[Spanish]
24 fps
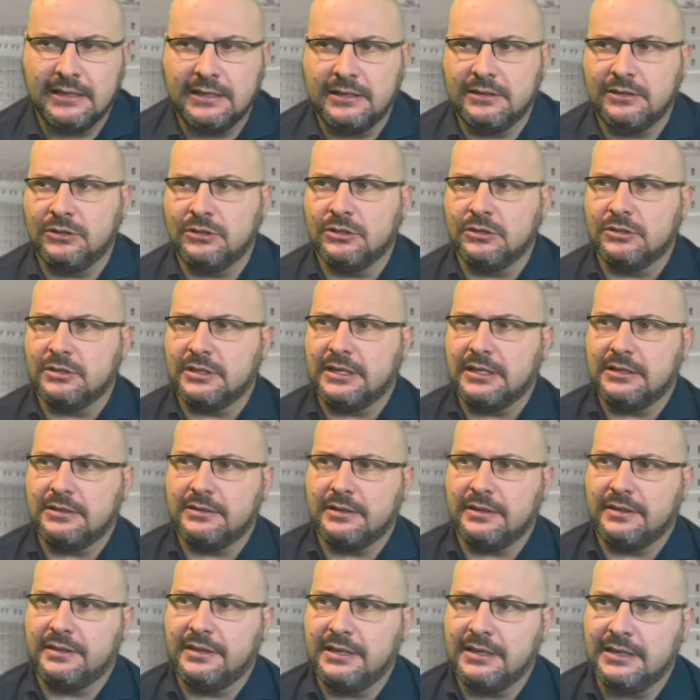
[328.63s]
no quiero
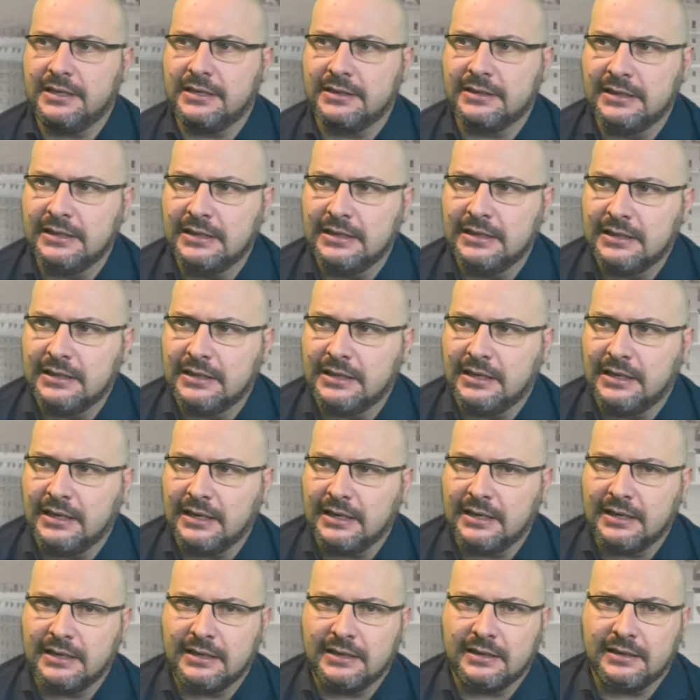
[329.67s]
decir
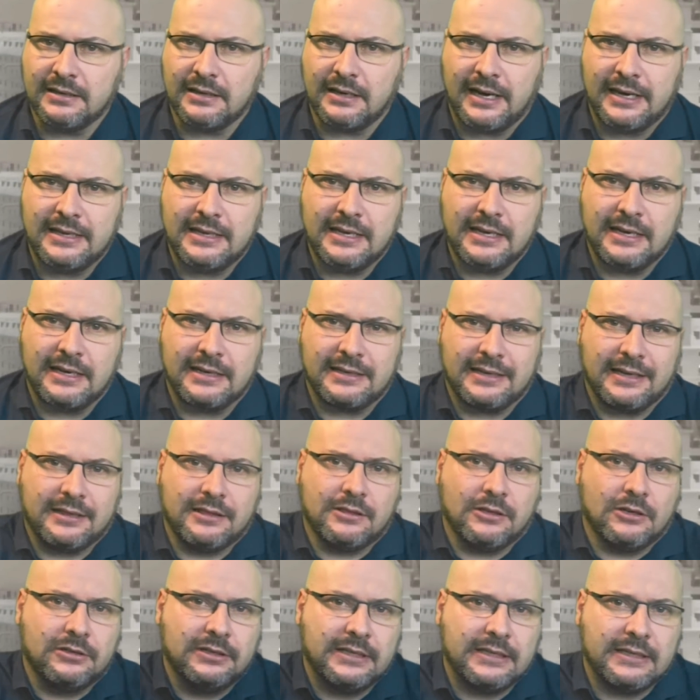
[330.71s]
que haya
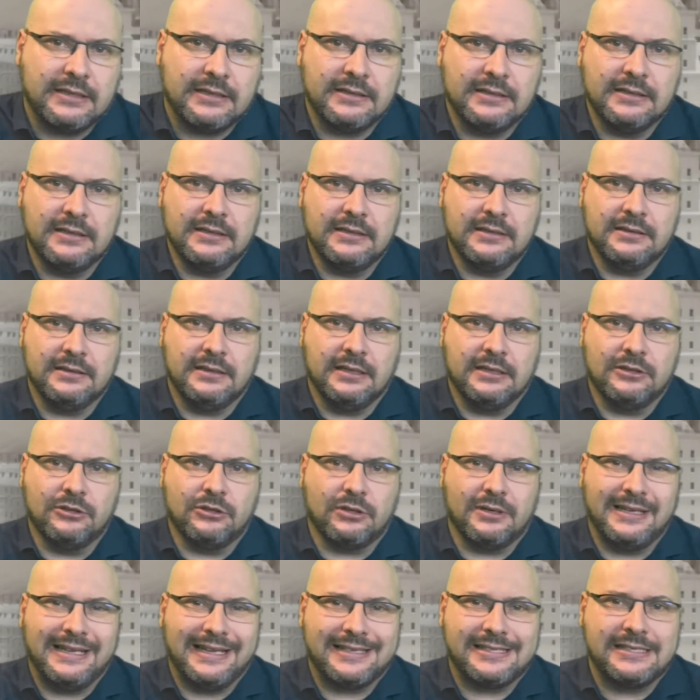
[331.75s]
razones dentro
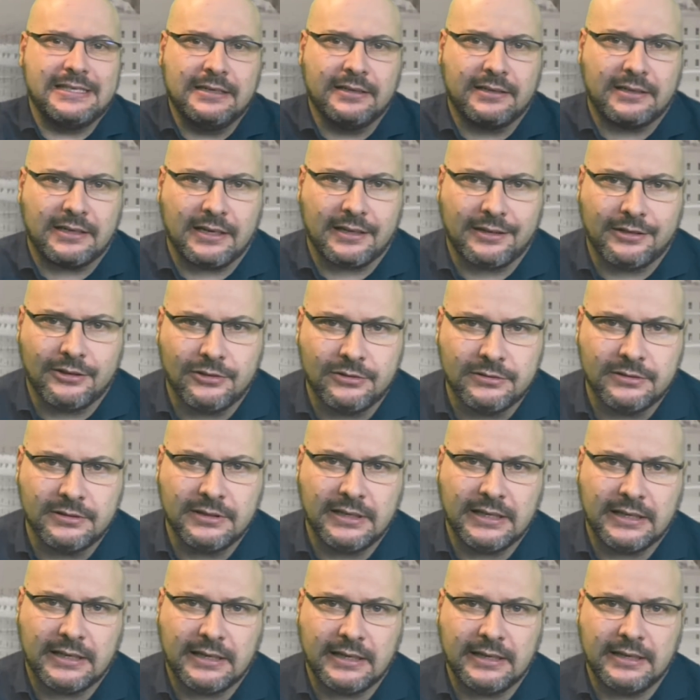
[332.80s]
de la sinrazón
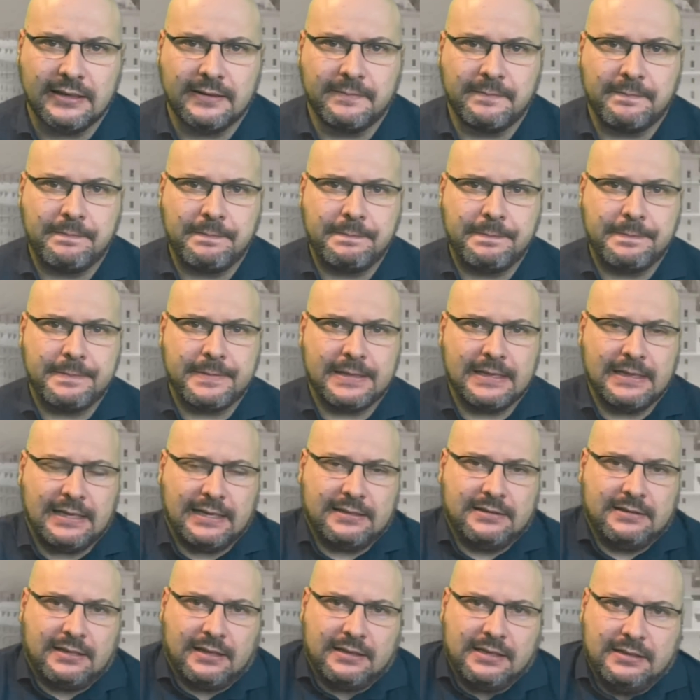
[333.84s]
de que la
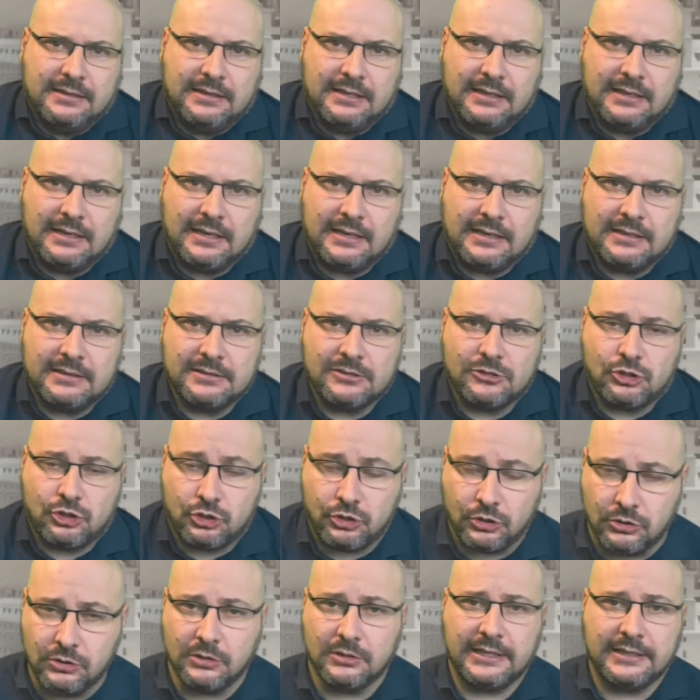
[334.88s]
estadística,
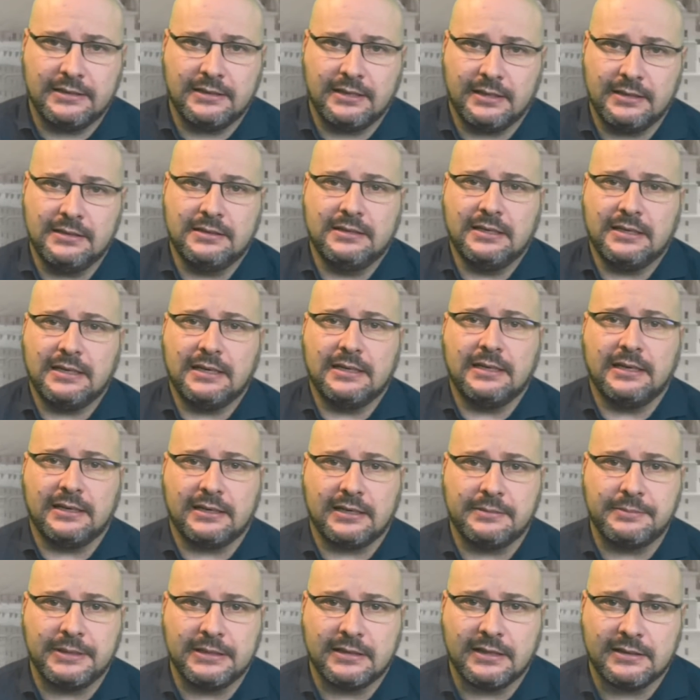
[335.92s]
solo la estadística, la
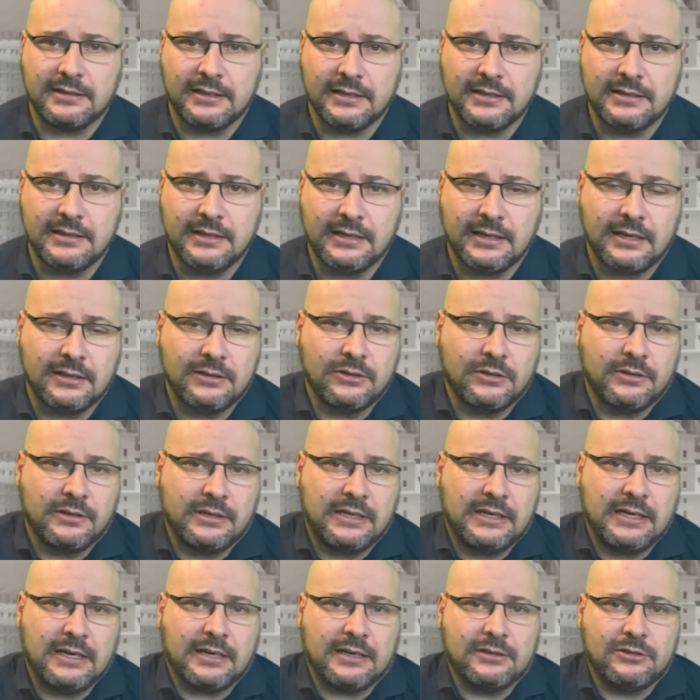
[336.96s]
herramienta estadística nos
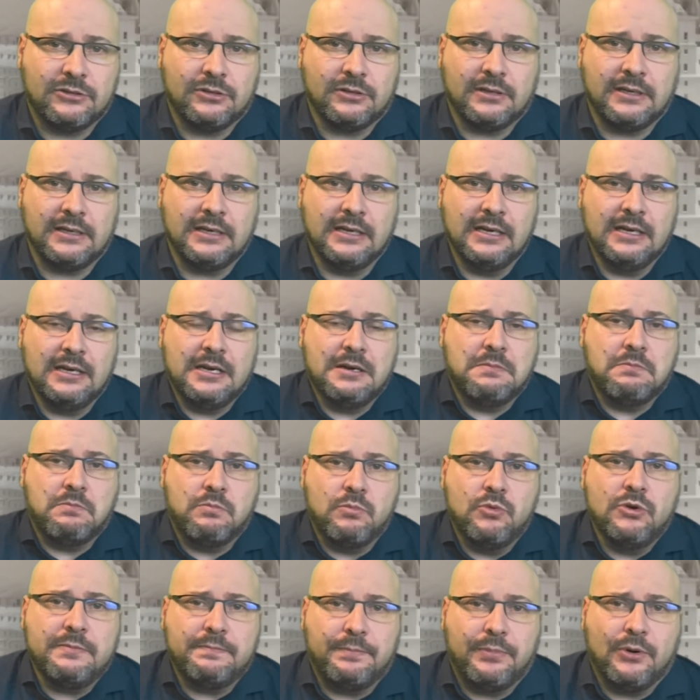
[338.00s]
diría que esto es
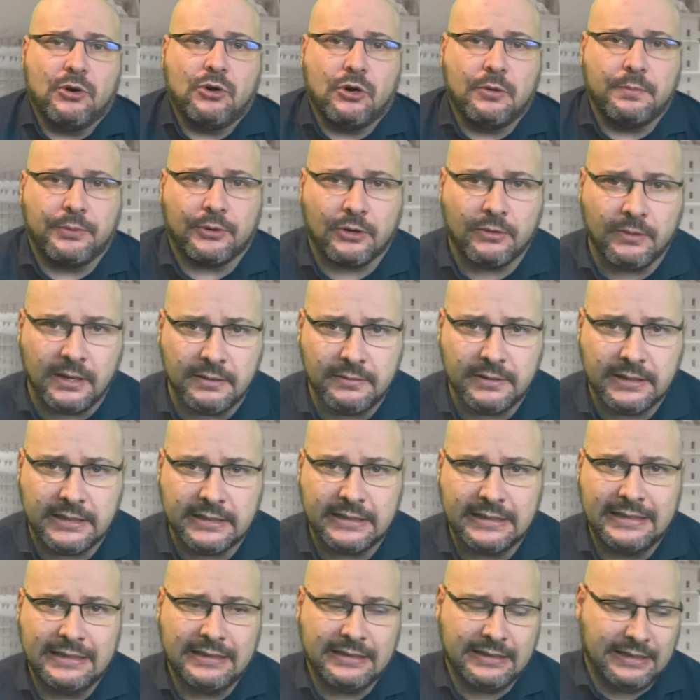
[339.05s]
muy poco probable,
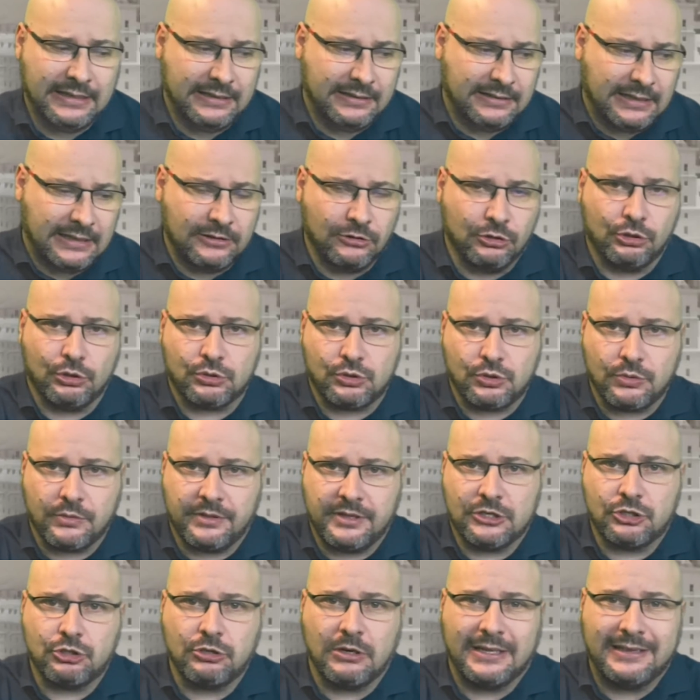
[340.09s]
que tanto
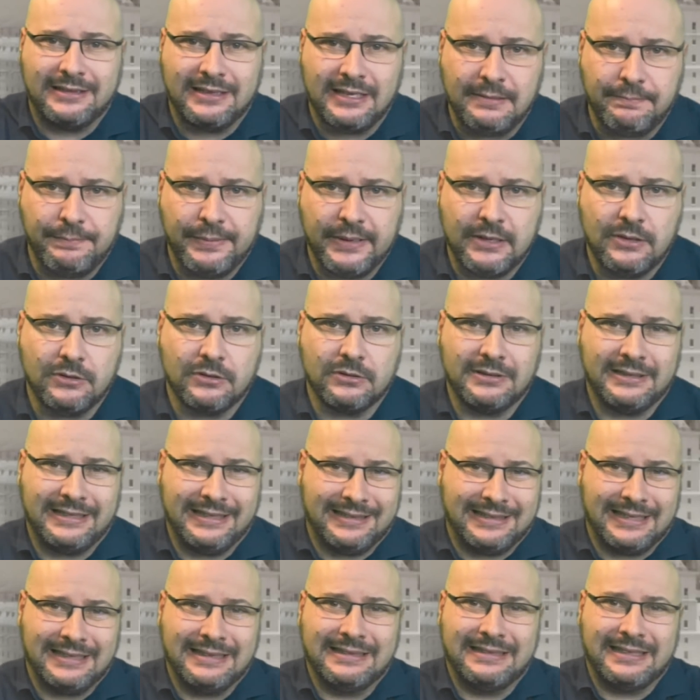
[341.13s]
suceso atípico, de
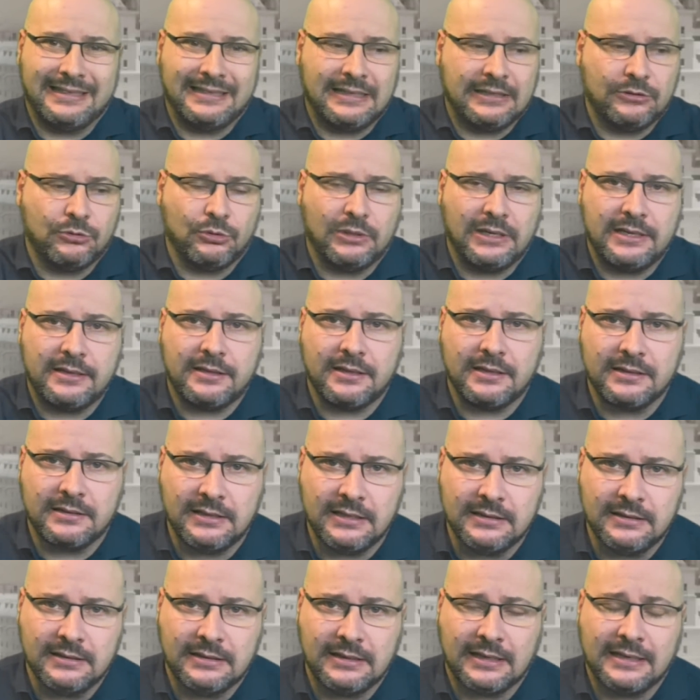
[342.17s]
tanta naturaleza
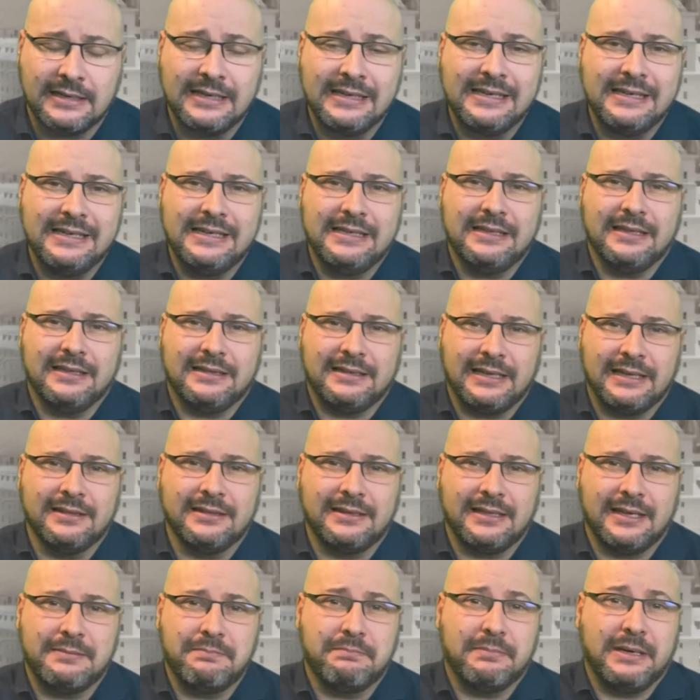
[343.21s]
distinta y de
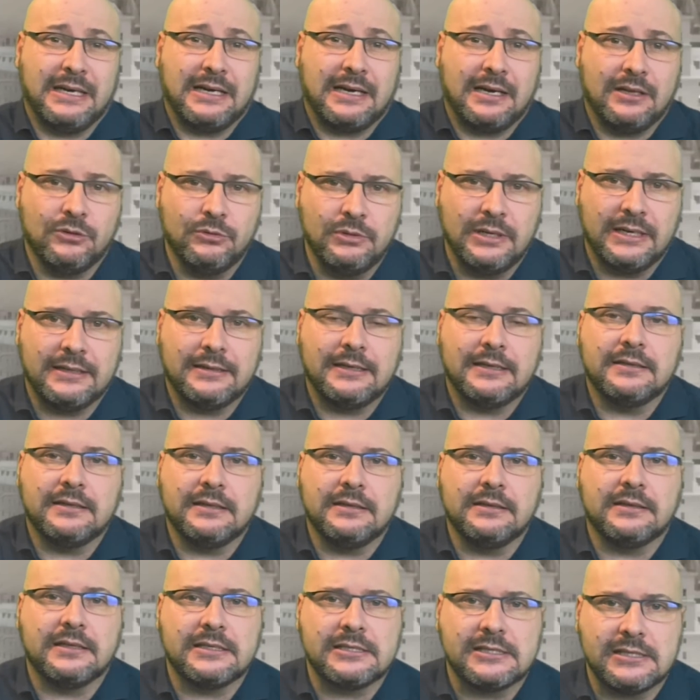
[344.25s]
tanta envergadura, tanta
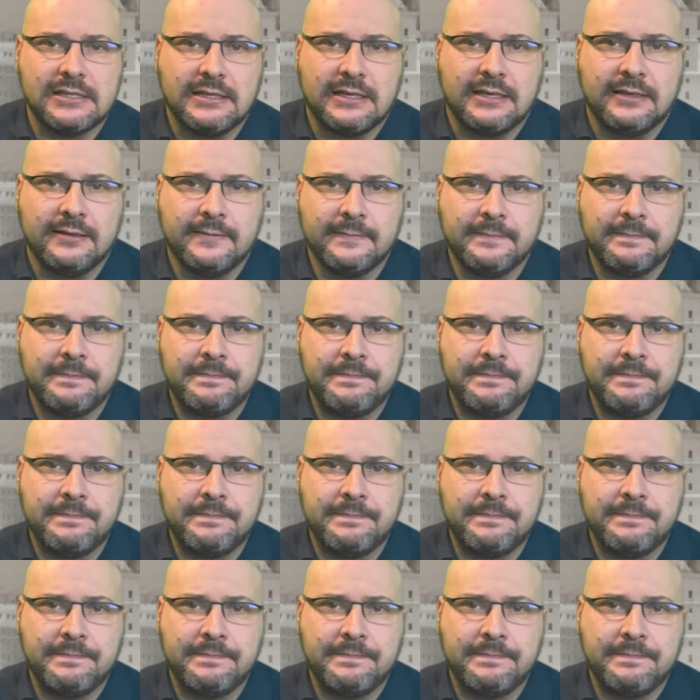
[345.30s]
intensidad,